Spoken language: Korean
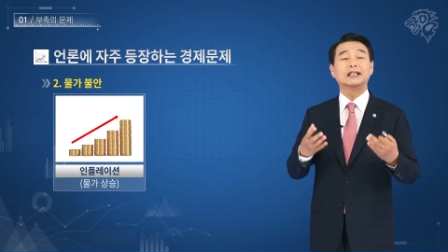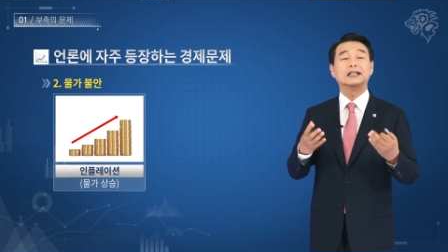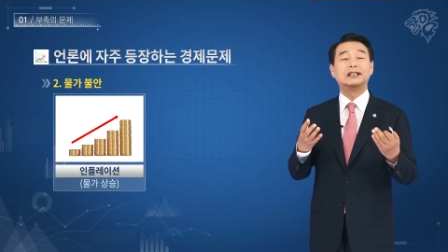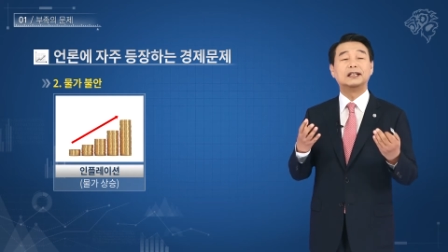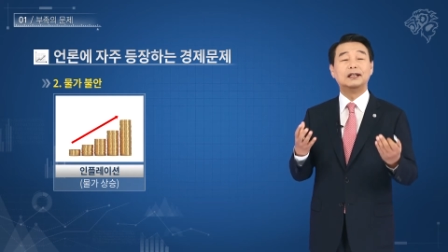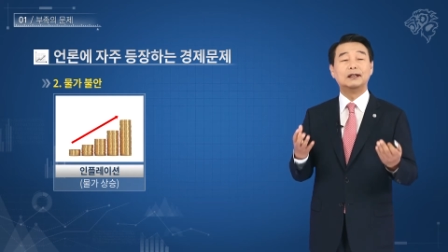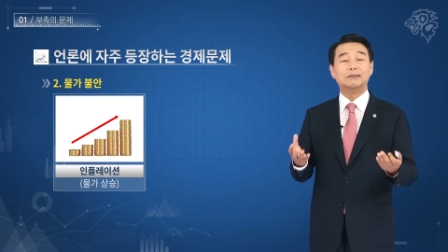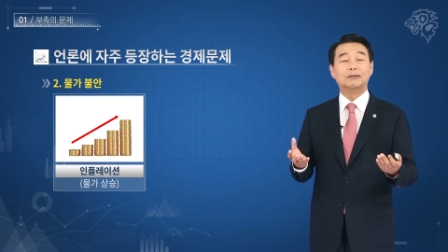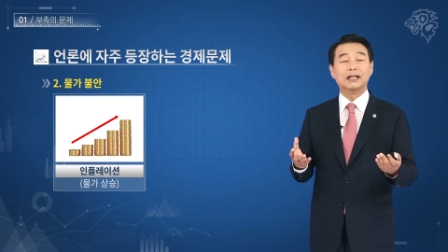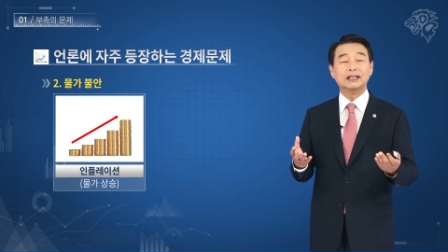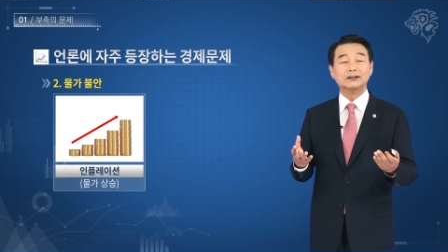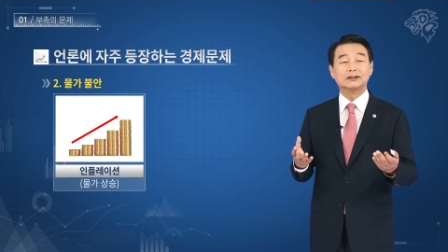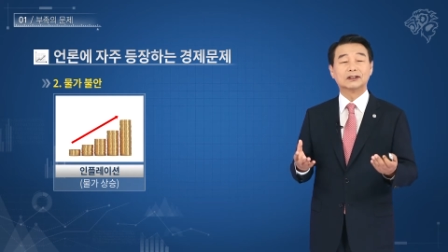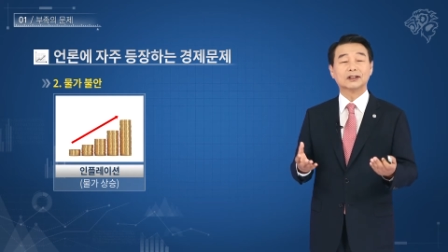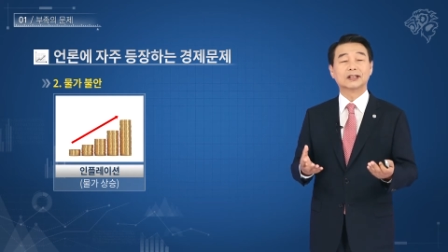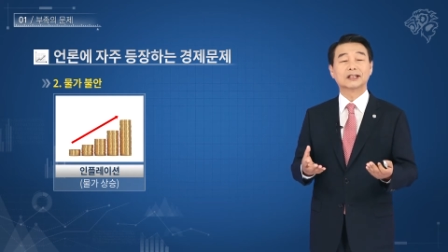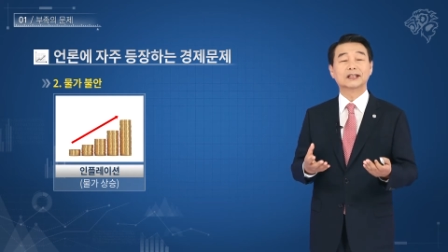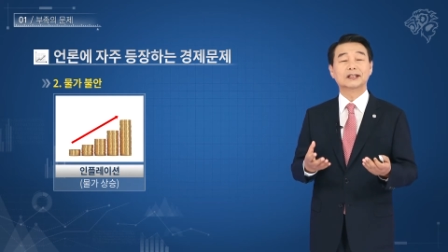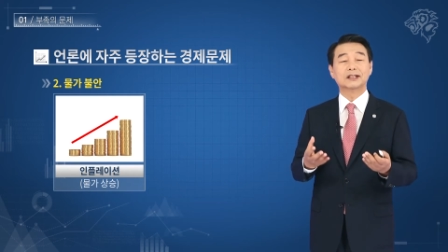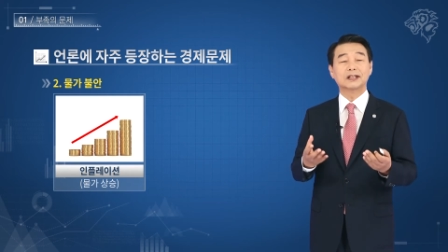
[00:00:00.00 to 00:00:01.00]

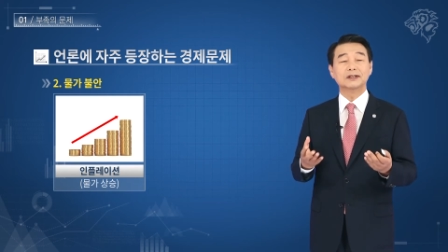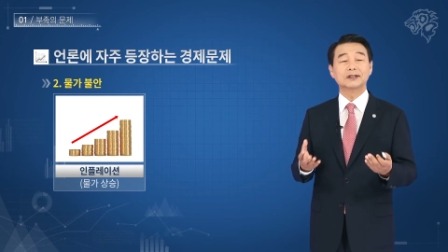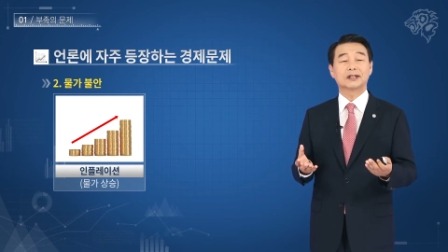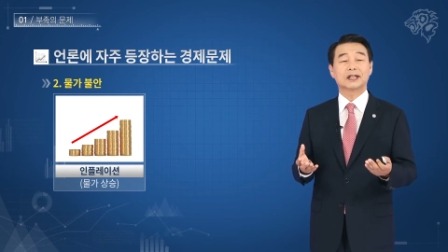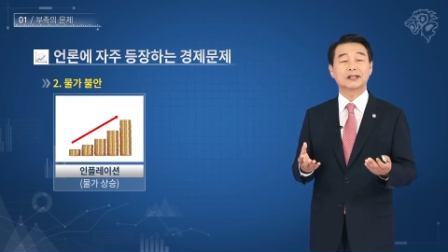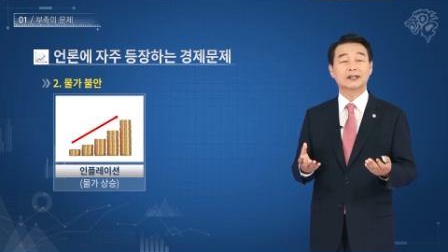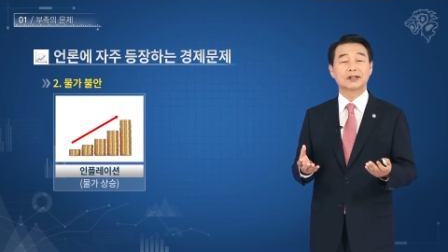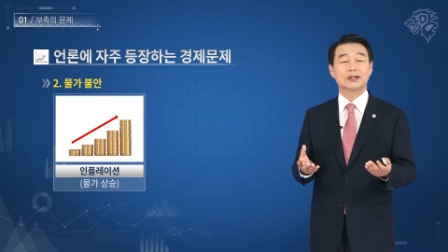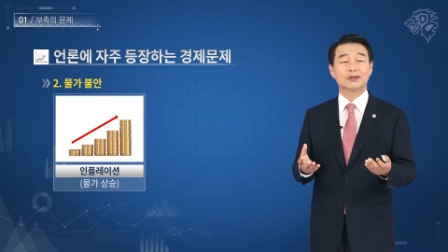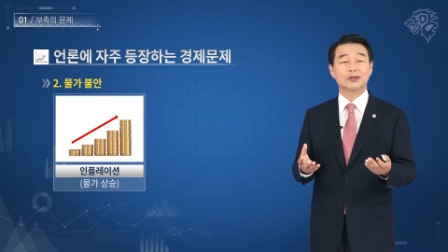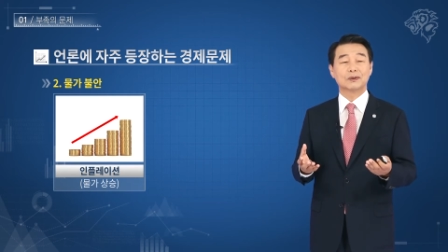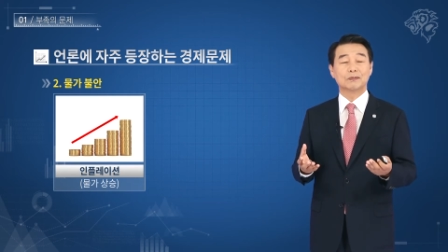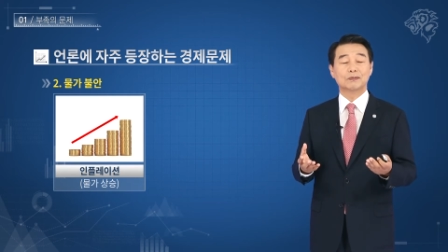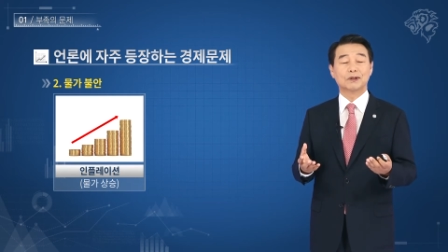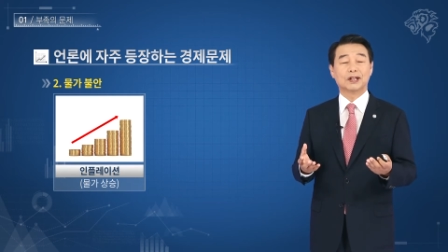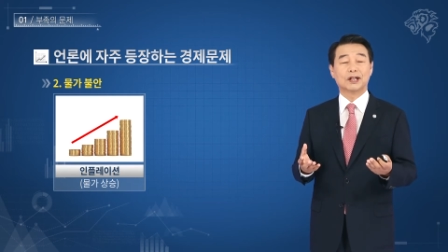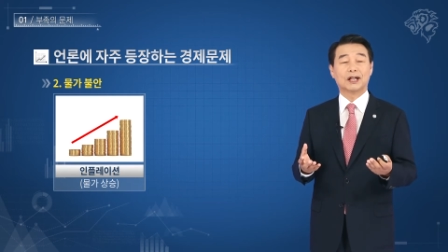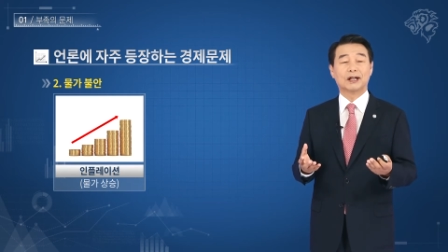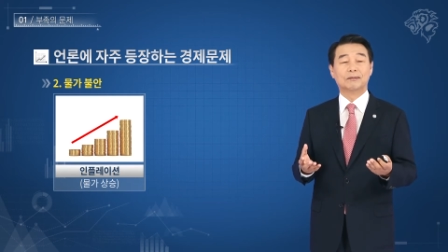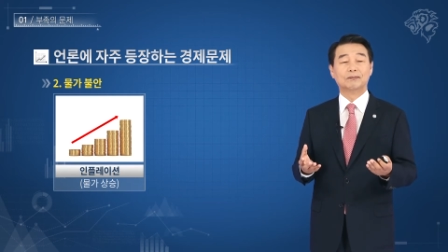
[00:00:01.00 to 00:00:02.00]
일반적인
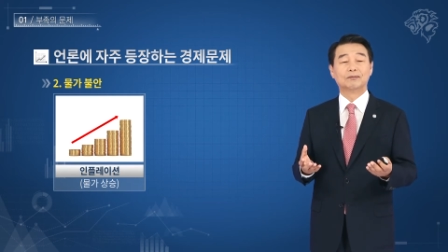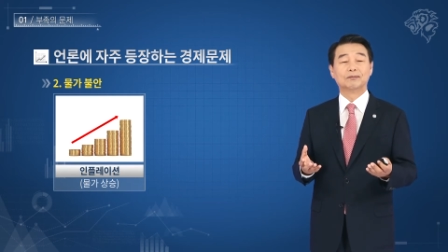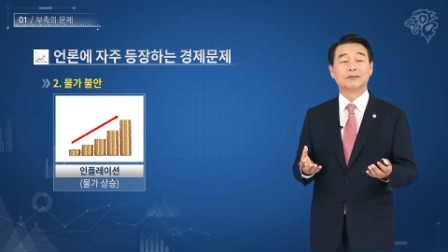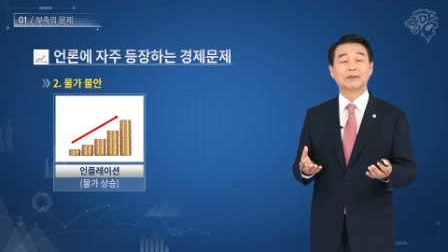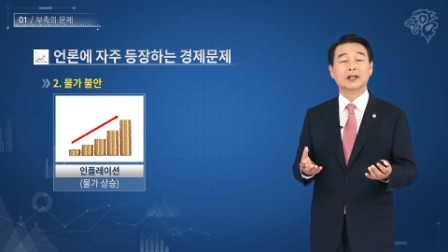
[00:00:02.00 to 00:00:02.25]
현상이었습니다.